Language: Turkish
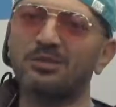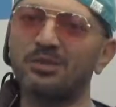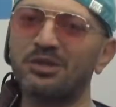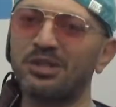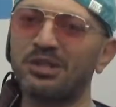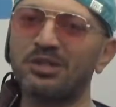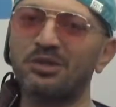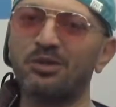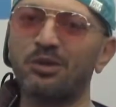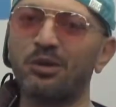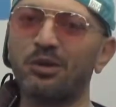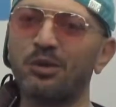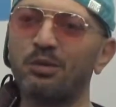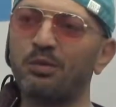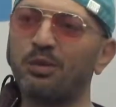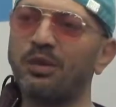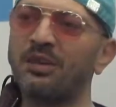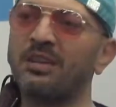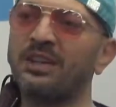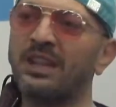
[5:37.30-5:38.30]
bunun içinde
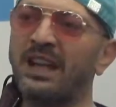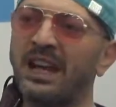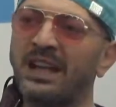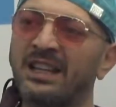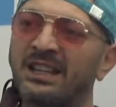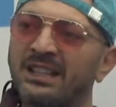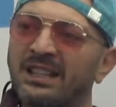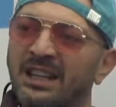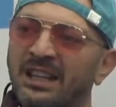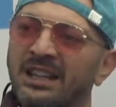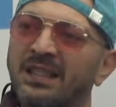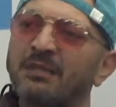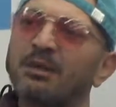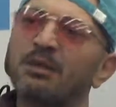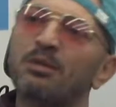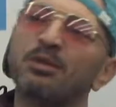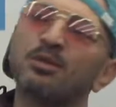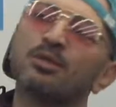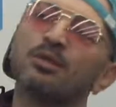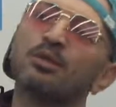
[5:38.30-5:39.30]
olduğumu, geldiklerinde benim
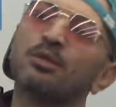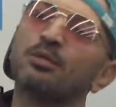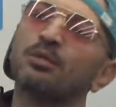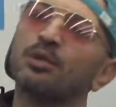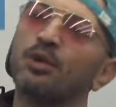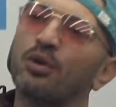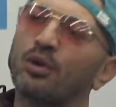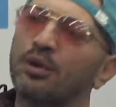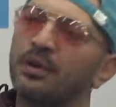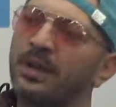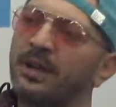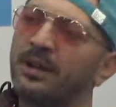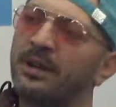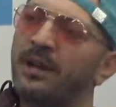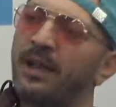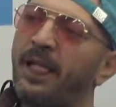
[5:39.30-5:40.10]
orada olduğumu gördüler.